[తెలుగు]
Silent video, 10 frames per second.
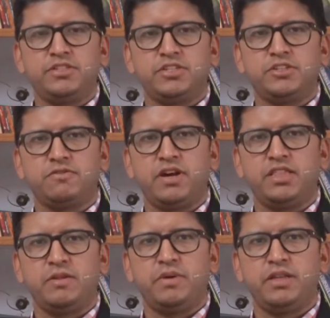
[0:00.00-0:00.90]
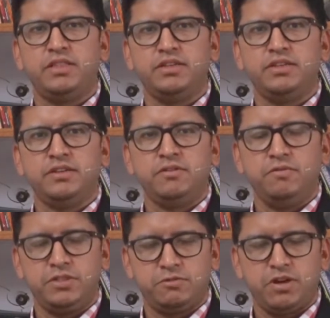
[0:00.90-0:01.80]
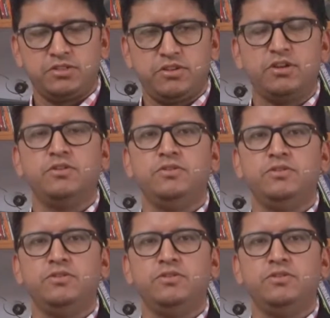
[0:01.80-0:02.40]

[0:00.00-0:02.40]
చర్చ్ ఆఫ్ హైదరాబాద్ విశ్వాసులకు